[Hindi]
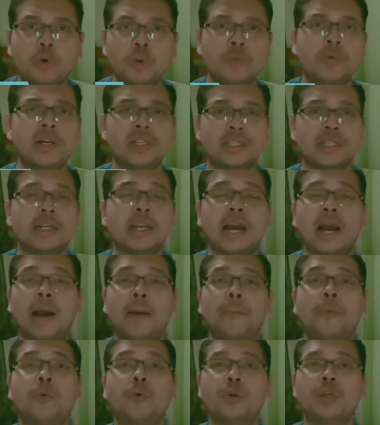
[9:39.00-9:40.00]
ब्लूटूथ वर्जन
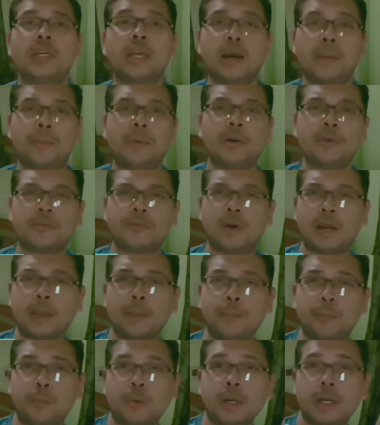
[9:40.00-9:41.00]
आपको यहाँ पर
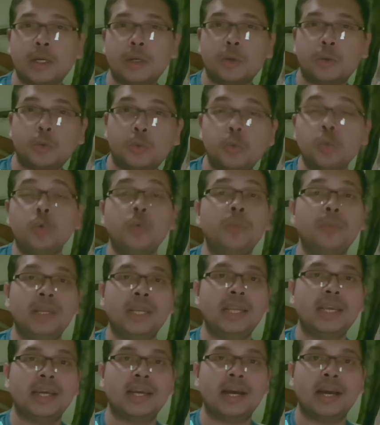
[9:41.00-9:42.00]
5.2
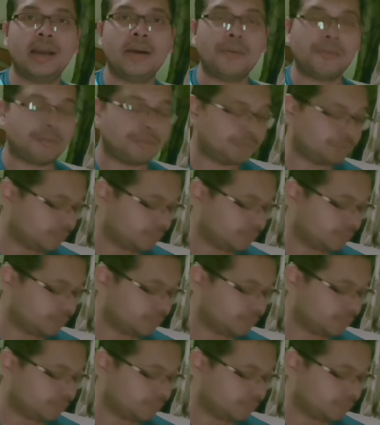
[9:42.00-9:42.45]
मिलेगा